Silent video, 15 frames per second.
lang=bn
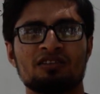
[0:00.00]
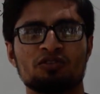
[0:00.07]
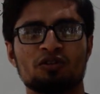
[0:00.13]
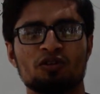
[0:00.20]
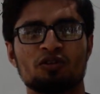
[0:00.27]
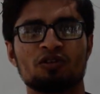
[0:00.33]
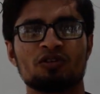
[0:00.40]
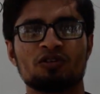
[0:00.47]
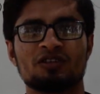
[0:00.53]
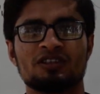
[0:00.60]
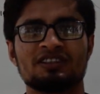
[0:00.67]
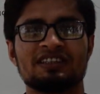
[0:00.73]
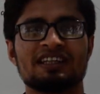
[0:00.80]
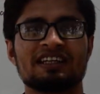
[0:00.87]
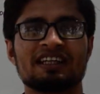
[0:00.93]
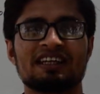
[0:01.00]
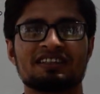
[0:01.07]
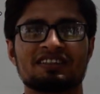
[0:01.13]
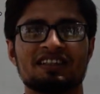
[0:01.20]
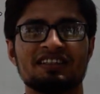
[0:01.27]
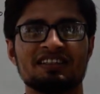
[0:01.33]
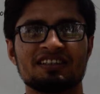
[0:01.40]
জন্য যে
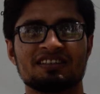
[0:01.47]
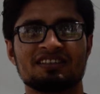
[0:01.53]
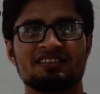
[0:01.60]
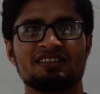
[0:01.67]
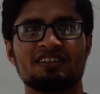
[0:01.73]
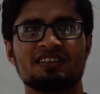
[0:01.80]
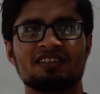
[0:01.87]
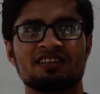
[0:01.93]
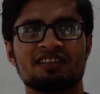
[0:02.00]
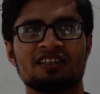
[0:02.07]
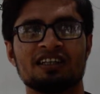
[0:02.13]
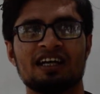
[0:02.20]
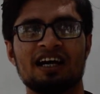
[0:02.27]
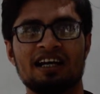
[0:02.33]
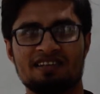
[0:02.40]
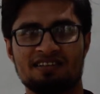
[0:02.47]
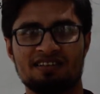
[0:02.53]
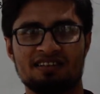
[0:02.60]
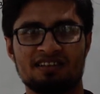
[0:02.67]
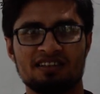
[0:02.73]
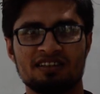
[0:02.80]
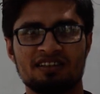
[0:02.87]
ক্লাসটা নিয়ে এসেছি
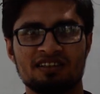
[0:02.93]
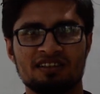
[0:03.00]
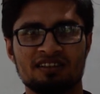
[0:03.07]
আইসিটির